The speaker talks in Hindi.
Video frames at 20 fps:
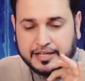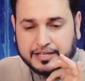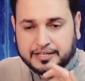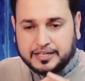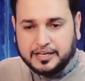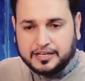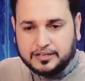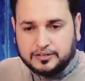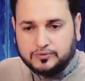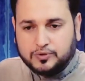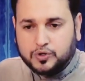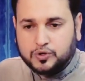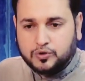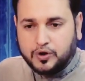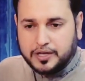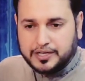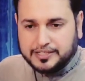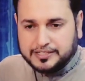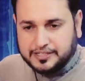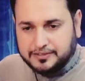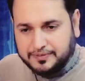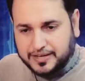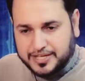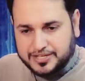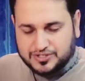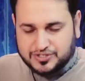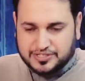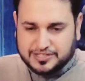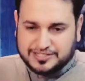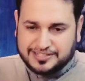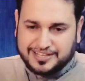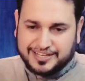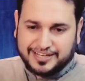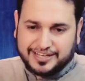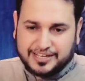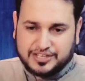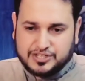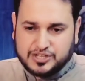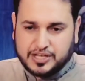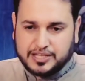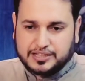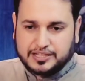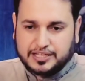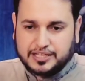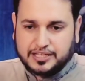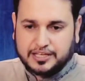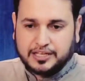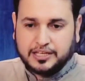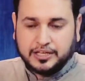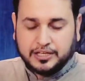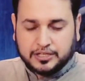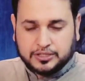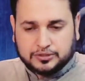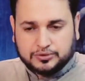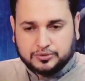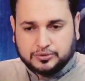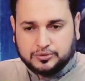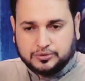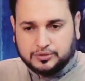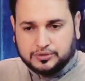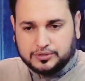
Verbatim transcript: कि अगर वो क्वालिटी वाइज चीज़ लेना चाहते हैं तो